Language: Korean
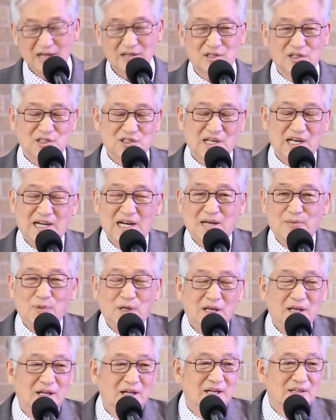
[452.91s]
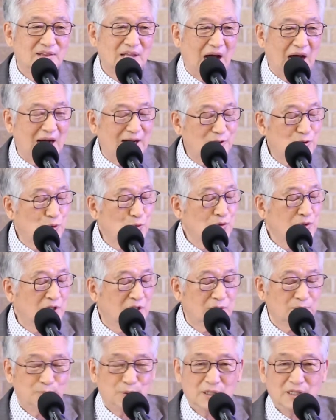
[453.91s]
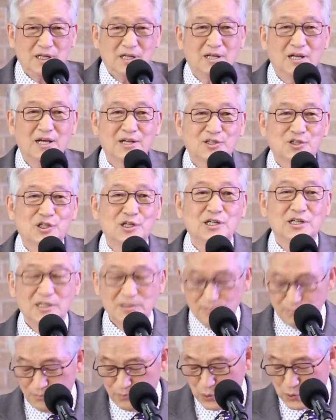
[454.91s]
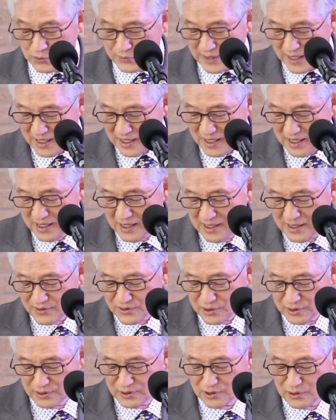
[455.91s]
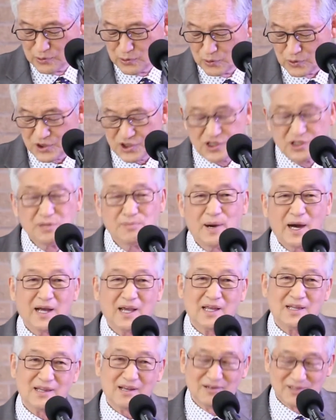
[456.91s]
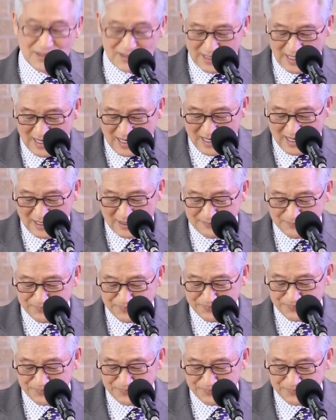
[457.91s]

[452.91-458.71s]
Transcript: 그 사람의 나중 형편이 처음보다 더욱 심하게 되었다.